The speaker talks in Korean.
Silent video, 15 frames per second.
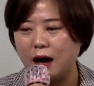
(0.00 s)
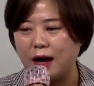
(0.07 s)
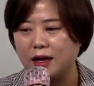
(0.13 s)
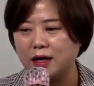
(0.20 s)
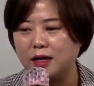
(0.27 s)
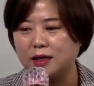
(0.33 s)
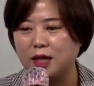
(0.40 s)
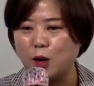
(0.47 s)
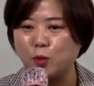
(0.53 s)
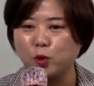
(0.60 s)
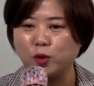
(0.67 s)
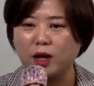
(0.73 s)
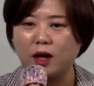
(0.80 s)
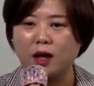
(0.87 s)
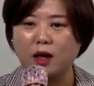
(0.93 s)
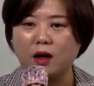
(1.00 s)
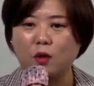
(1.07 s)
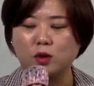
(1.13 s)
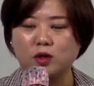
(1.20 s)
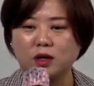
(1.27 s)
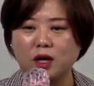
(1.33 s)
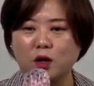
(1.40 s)
아이 때문에
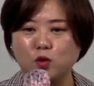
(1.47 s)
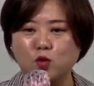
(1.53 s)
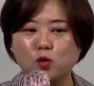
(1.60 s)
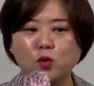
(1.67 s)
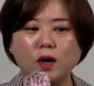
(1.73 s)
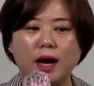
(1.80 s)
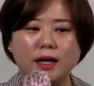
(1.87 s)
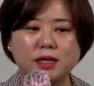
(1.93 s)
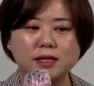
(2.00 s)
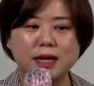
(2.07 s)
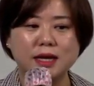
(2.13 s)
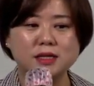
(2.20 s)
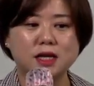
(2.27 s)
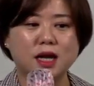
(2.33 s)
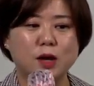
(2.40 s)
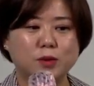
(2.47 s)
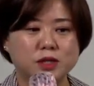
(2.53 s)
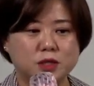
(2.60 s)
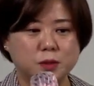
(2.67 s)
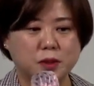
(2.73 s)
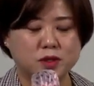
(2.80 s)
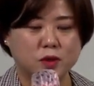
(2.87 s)
어떻게 누군가는 한
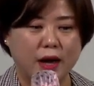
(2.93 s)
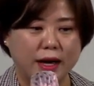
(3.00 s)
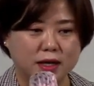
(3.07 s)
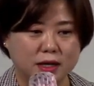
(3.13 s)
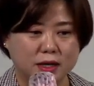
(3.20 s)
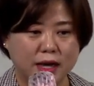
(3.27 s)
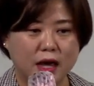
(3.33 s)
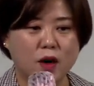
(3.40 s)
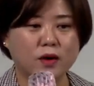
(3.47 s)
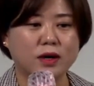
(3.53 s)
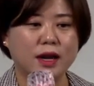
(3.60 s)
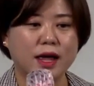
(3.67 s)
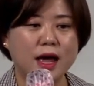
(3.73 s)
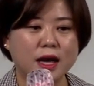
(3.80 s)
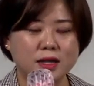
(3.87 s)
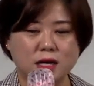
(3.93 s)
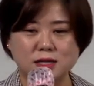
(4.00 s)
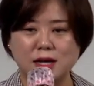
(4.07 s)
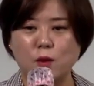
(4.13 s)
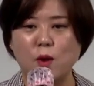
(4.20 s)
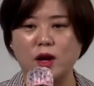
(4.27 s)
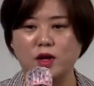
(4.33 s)
사람이 집에서 아이를 케어를 해야
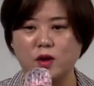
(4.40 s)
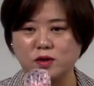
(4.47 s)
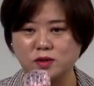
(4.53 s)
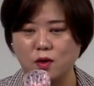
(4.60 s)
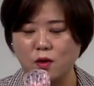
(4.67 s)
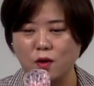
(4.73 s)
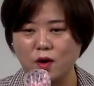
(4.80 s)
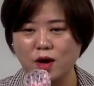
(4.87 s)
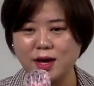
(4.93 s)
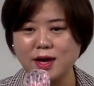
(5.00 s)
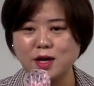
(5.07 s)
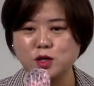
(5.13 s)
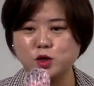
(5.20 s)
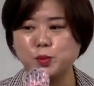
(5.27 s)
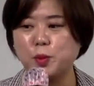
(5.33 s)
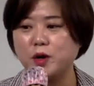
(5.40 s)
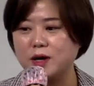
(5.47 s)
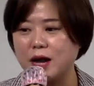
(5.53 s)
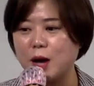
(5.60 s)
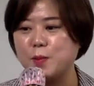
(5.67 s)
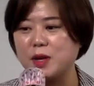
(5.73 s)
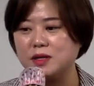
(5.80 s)
될 상황이어서
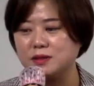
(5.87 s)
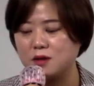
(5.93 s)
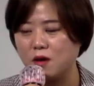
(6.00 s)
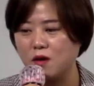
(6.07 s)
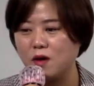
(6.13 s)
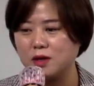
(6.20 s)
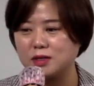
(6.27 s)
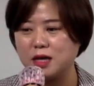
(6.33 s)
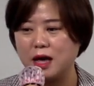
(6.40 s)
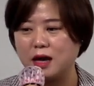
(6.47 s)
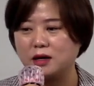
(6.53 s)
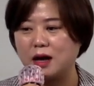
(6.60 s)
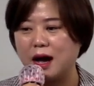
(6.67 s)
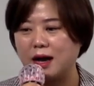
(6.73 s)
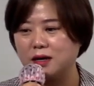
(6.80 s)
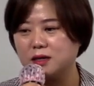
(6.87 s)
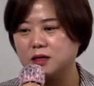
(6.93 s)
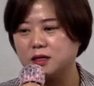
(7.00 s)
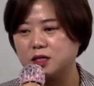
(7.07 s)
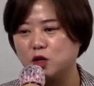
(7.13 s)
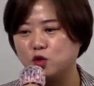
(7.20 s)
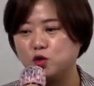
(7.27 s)
슈퍼를 하면서 이제
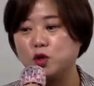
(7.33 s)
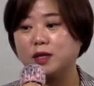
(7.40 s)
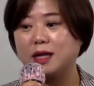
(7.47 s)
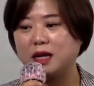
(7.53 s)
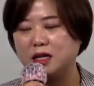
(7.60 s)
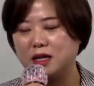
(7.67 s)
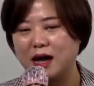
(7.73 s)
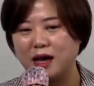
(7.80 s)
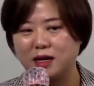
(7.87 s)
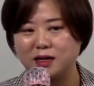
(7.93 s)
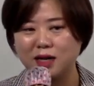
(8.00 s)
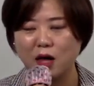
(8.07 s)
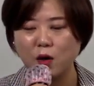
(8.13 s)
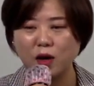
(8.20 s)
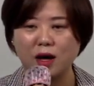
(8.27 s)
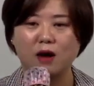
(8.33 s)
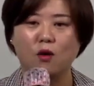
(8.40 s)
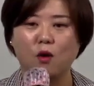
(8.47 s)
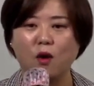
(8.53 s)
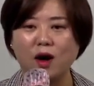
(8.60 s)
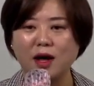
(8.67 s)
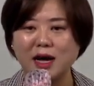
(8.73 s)
아이를 이제 유치원 다니는 아이를
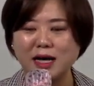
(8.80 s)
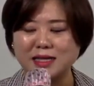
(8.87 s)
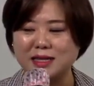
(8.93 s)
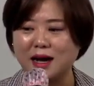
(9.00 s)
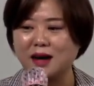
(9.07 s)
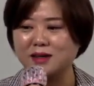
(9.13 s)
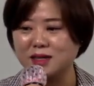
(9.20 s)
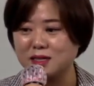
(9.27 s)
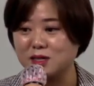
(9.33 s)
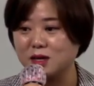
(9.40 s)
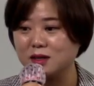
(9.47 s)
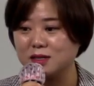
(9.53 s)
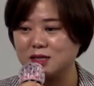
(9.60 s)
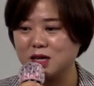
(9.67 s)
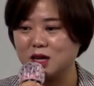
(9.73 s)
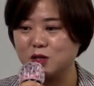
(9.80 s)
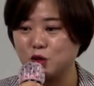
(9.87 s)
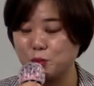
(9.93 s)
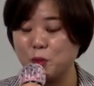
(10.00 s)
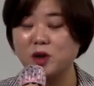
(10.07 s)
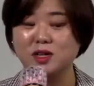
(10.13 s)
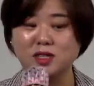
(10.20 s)
케어하고 제가 그래서 이제
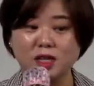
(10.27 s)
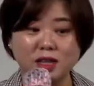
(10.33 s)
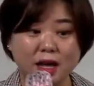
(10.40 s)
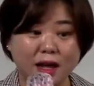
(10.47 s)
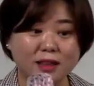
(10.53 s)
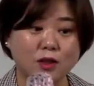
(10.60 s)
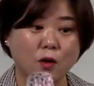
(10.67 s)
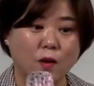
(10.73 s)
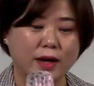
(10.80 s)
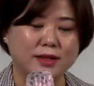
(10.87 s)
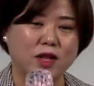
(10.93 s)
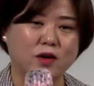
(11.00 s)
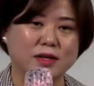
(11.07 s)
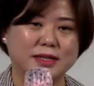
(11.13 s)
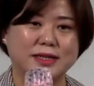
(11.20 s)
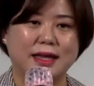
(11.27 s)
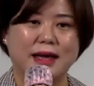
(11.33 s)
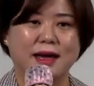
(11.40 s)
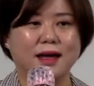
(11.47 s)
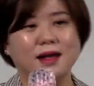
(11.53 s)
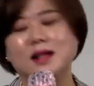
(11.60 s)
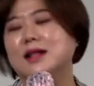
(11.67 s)
슈퍼를 선택했던 것 같아요.
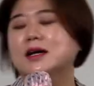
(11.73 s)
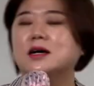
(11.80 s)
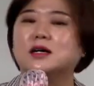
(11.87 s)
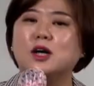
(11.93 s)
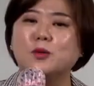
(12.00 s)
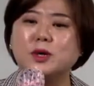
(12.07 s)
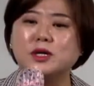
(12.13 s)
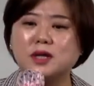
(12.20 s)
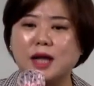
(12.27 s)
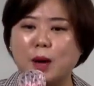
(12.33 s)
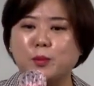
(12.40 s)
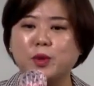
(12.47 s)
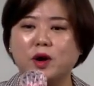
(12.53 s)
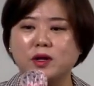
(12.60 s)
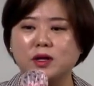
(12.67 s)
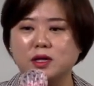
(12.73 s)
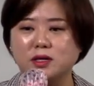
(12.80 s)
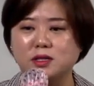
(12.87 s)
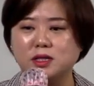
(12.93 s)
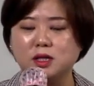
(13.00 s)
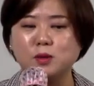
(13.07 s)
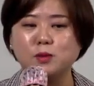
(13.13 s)
그때 그러면서
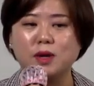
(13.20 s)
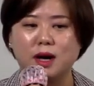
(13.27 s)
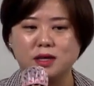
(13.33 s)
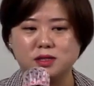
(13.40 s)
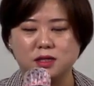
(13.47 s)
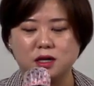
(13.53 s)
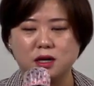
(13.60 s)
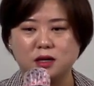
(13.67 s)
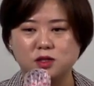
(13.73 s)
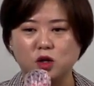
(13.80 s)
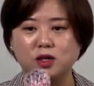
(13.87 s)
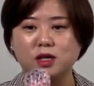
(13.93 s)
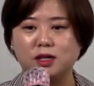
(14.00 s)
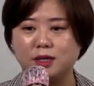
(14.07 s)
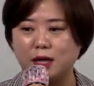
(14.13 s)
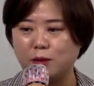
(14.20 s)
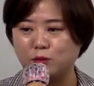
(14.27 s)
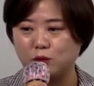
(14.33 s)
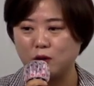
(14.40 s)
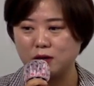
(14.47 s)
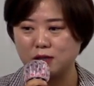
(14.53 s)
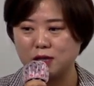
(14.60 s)
남편이 지금까지 저는
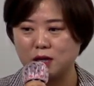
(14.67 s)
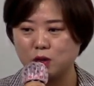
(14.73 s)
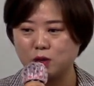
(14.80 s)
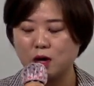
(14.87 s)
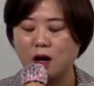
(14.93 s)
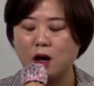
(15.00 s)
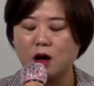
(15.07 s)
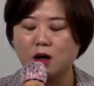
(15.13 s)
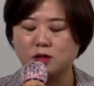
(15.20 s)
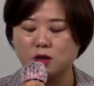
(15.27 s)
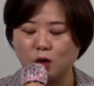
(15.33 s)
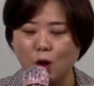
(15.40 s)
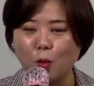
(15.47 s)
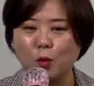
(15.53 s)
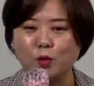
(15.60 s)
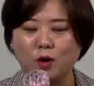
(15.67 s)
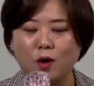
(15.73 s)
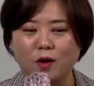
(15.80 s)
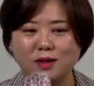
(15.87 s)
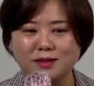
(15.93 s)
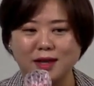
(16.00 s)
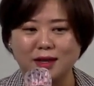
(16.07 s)
그때부터 이제
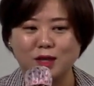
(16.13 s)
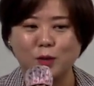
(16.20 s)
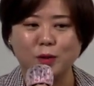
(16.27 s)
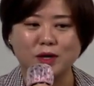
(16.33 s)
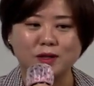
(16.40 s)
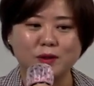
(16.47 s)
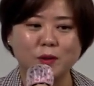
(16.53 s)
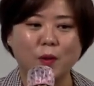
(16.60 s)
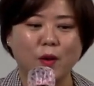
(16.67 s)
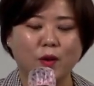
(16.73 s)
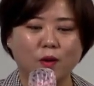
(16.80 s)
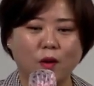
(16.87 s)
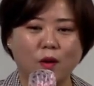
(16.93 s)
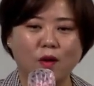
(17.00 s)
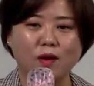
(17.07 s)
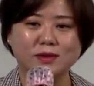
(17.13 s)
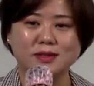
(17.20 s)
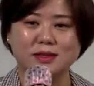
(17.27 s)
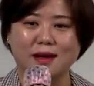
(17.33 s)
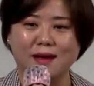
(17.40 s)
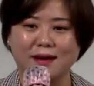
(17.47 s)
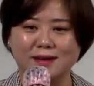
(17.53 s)
전업으로 이제 터미널 뛰고 있고
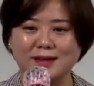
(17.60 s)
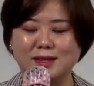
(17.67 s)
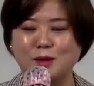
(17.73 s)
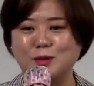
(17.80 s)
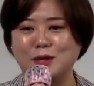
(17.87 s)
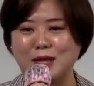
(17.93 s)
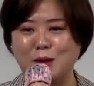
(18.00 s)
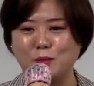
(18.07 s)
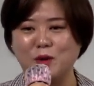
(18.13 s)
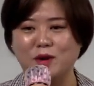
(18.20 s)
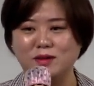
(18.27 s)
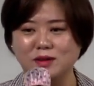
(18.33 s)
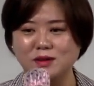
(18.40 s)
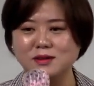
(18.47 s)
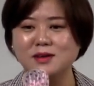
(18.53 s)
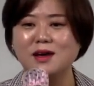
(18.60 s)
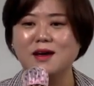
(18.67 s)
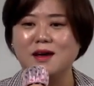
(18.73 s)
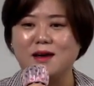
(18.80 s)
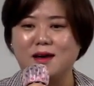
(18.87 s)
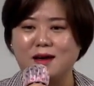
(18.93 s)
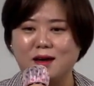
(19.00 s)
에, 예, 그때부터 남편은
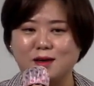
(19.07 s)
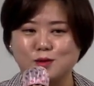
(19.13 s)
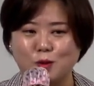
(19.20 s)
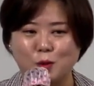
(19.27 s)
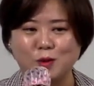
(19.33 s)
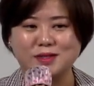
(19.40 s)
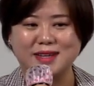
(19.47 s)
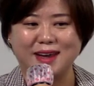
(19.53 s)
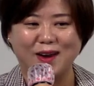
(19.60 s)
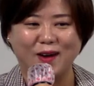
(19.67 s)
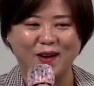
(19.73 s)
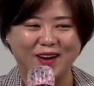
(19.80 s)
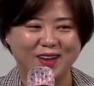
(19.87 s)
에, 예, 조력자로